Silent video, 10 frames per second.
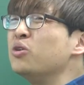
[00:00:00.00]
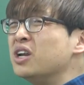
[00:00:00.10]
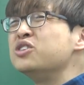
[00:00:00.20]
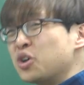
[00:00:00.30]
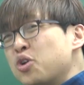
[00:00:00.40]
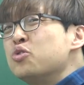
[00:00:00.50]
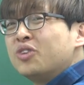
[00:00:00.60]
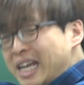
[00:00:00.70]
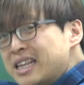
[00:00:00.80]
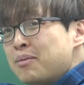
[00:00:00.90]
뭐 이런
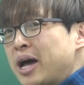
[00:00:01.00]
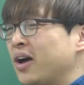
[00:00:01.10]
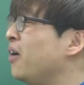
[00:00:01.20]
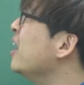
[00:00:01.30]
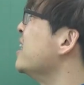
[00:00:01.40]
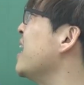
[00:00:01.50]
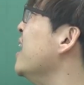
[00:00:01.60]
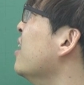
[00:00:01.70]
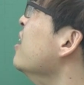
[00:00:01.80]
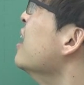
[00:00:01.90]
적혈구가 있나 봐요. 자,
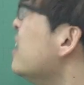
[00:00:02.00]
이런